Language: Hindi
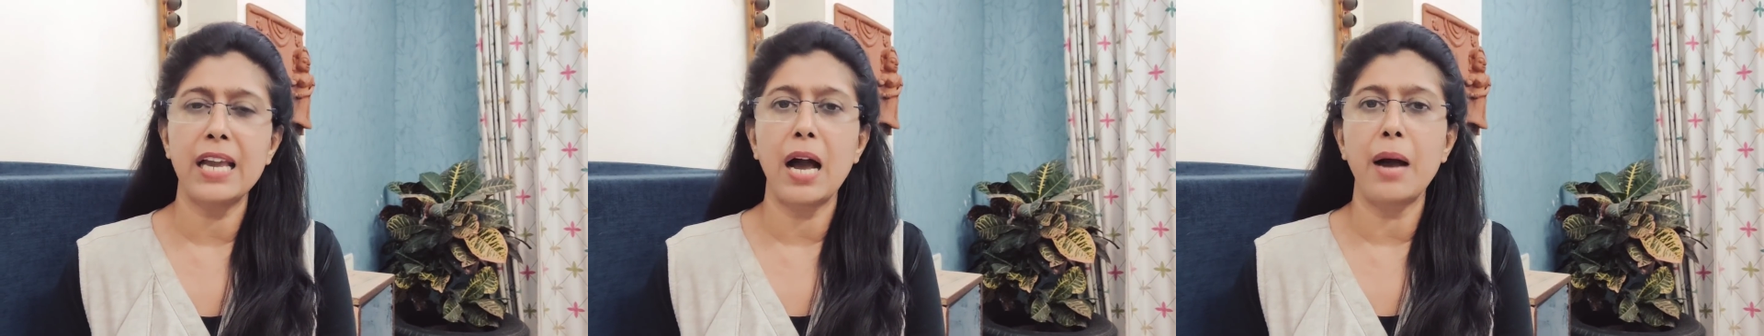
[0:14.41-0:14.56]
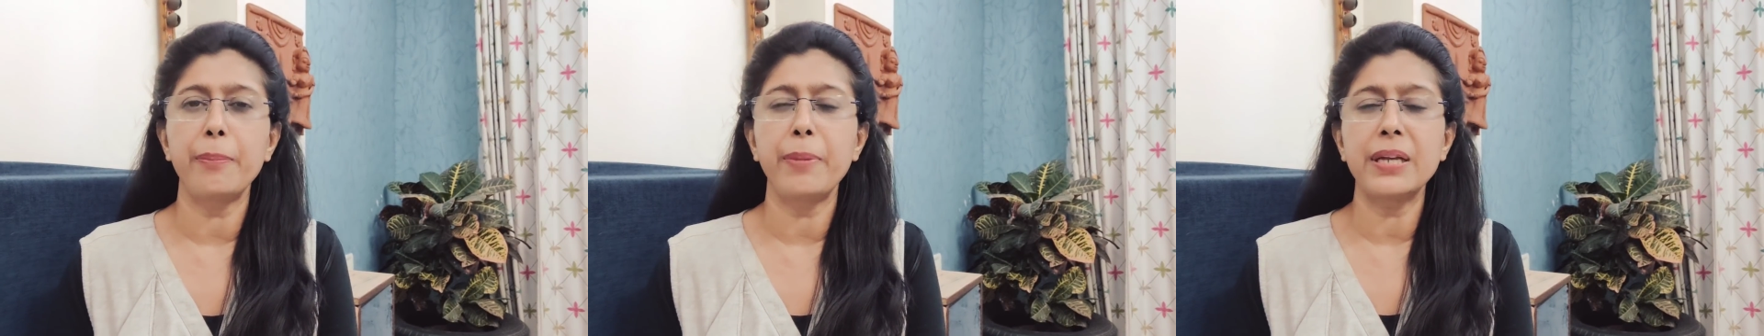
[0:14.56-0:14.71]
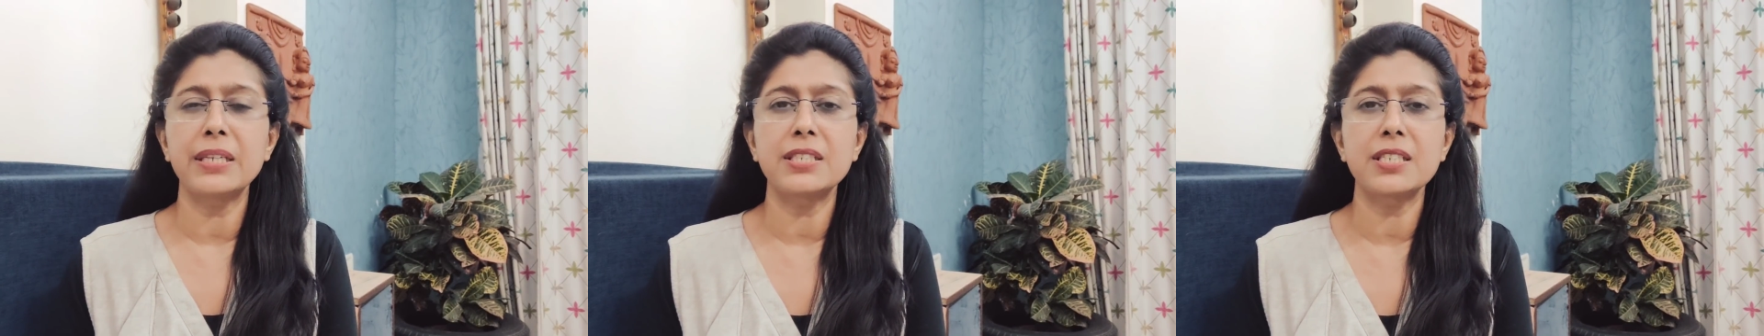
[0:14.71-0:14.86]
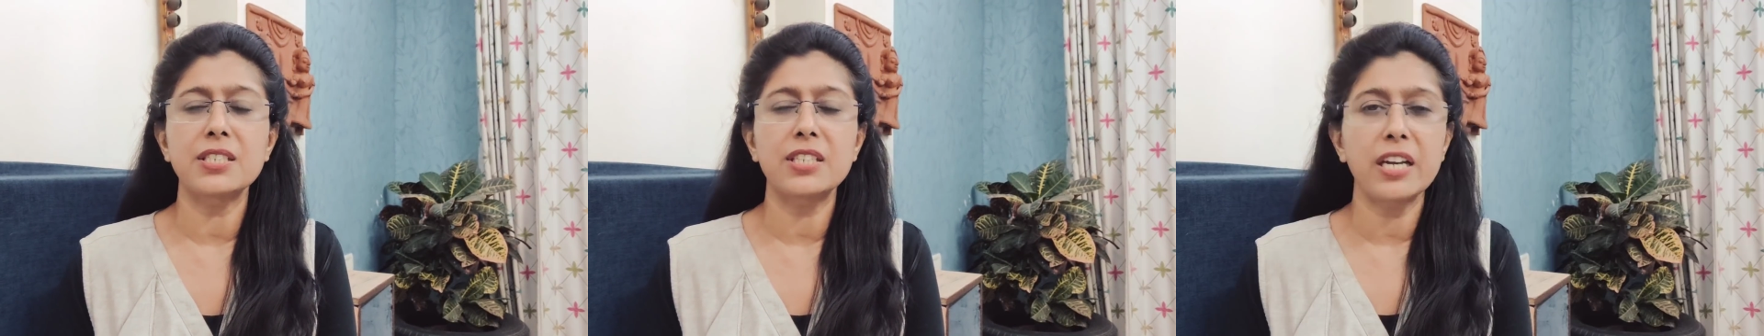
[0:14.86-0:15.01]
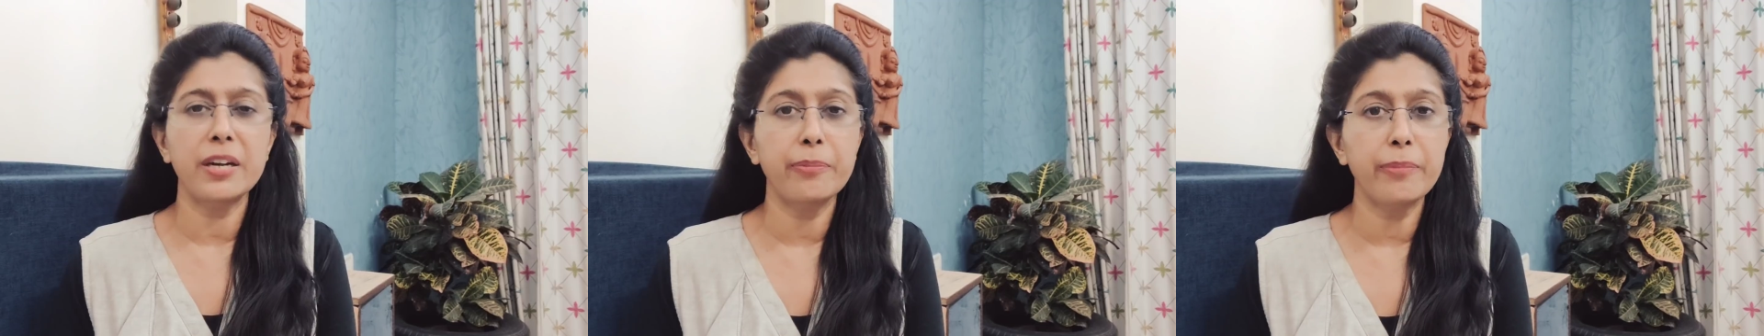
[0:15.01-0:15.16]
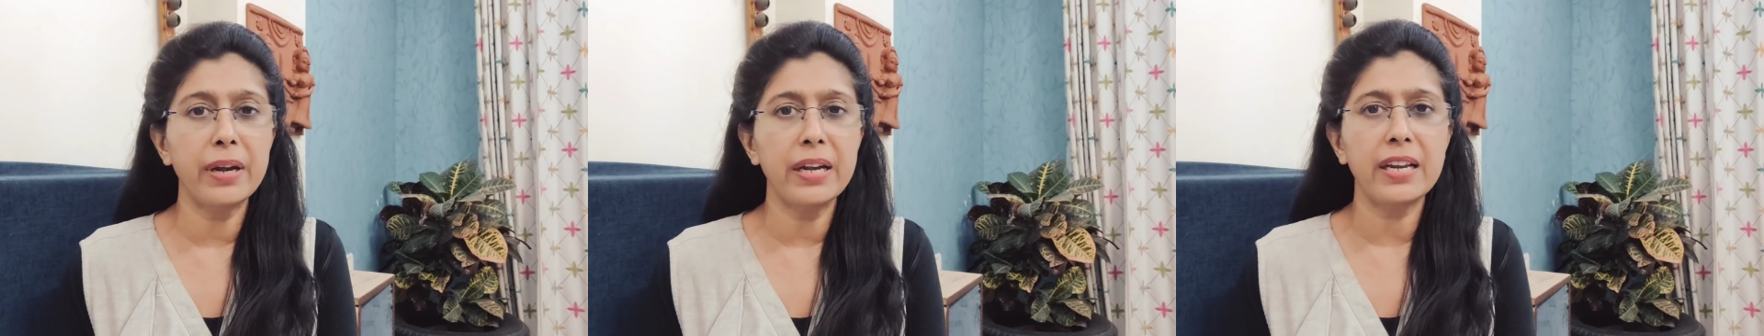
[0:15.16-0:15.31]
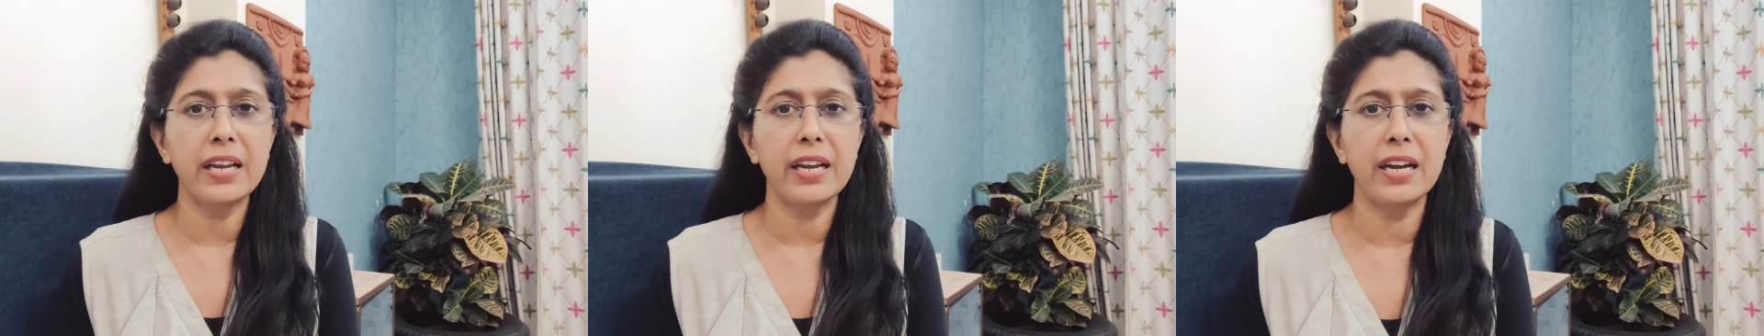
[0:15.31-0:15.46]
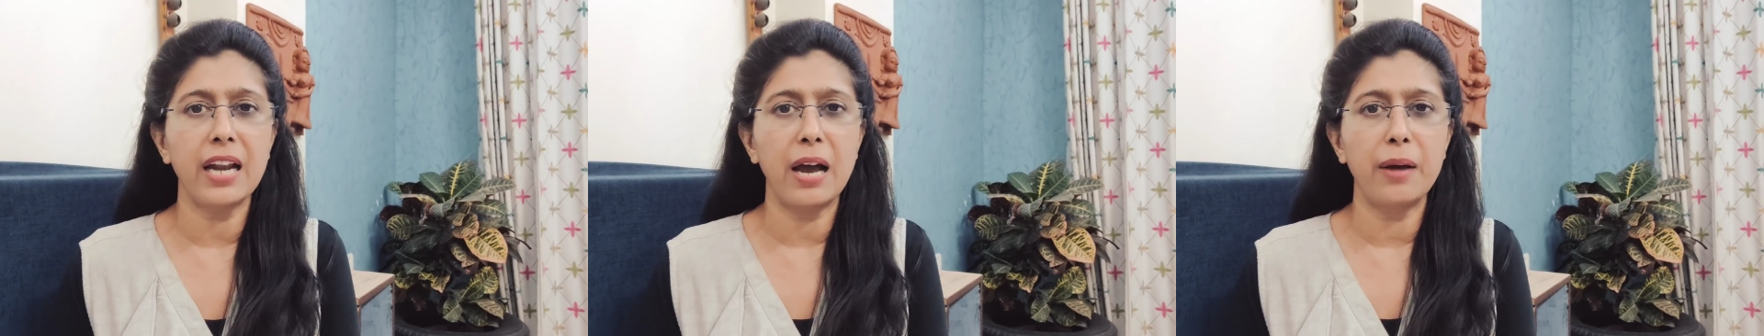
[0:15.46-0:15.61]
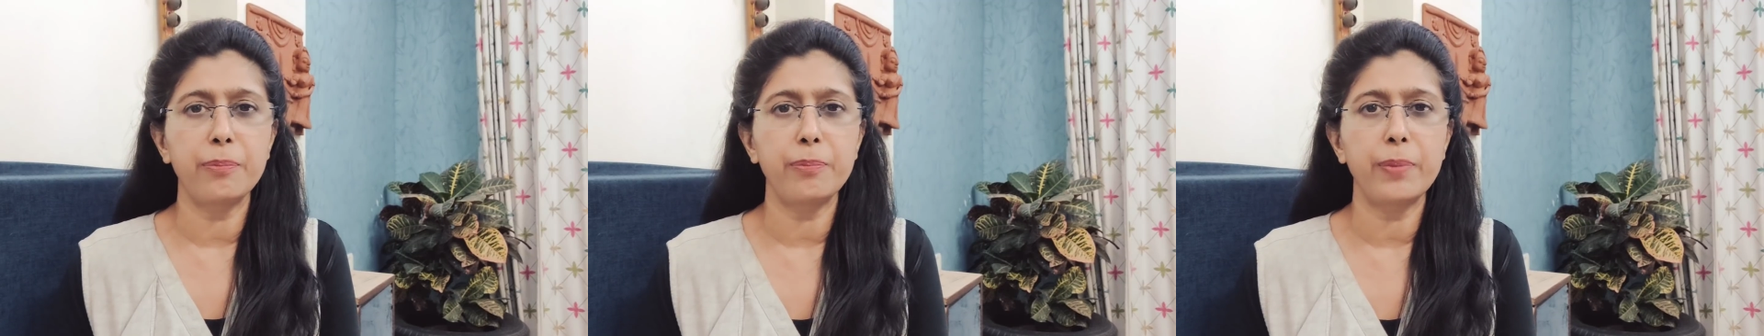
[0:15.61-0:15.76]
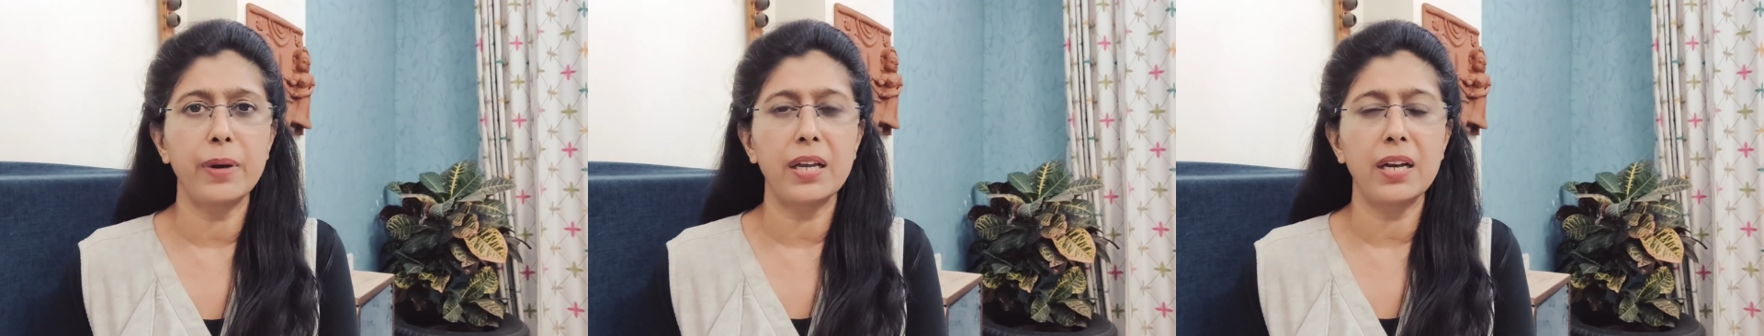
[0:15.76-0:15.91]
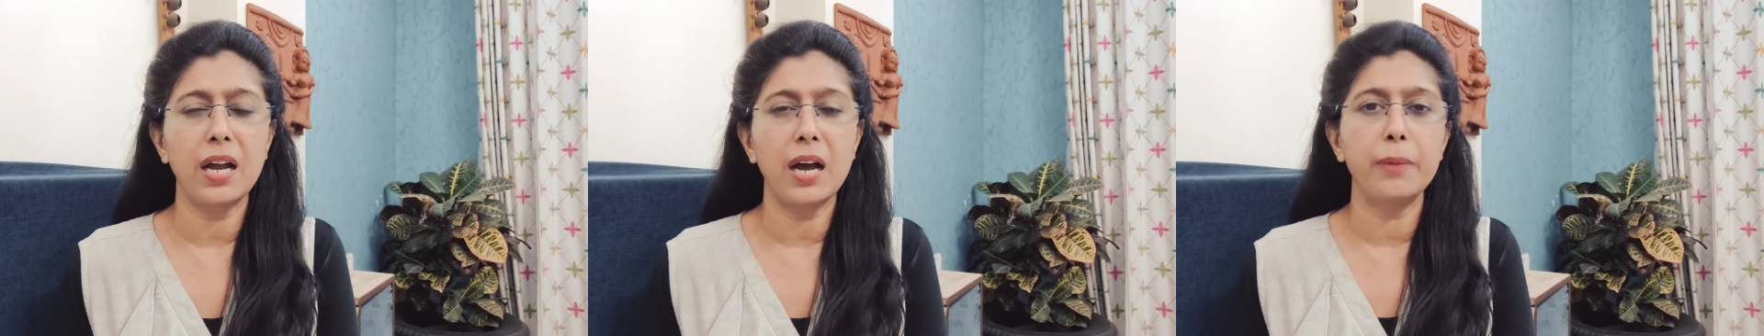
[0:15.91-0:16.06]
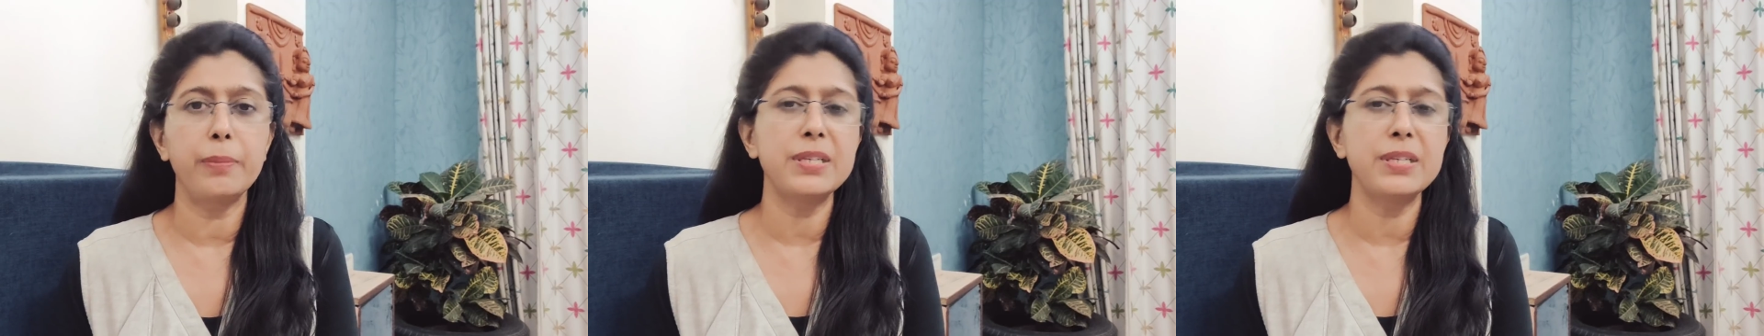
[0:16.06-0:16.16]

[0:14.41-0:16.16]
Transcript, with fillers: कि आप एंटरटेनमेंट के नाम पर